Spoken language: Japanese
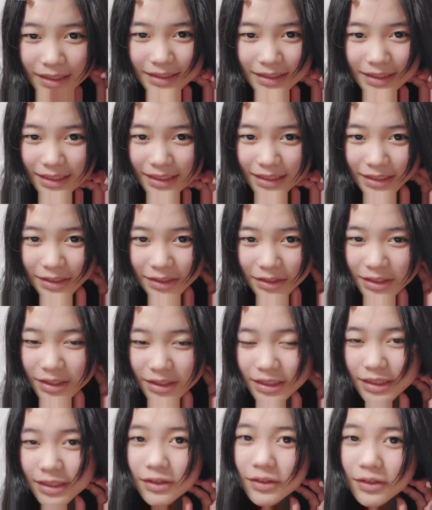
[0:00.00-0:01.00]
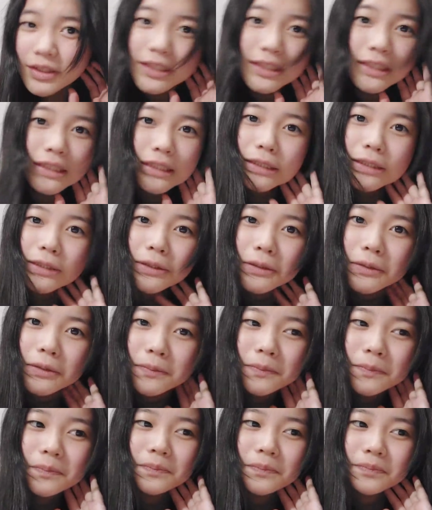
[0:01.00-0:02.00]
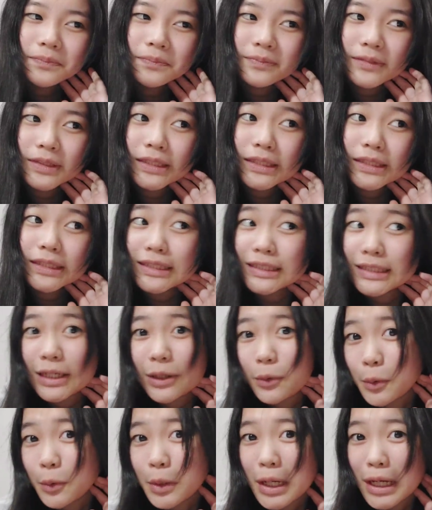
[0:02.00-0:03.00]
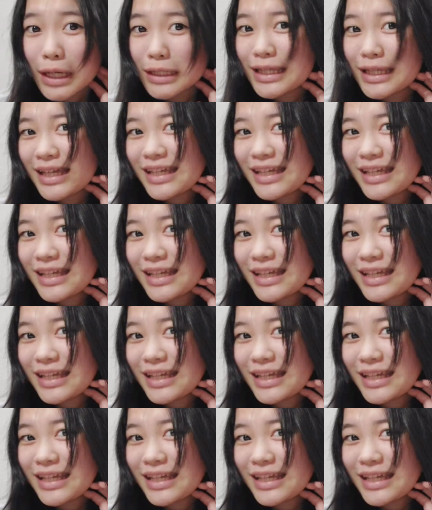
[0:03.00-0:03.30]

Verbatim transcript: じゃあ一緒に二度寝しようしちゃおうかなっ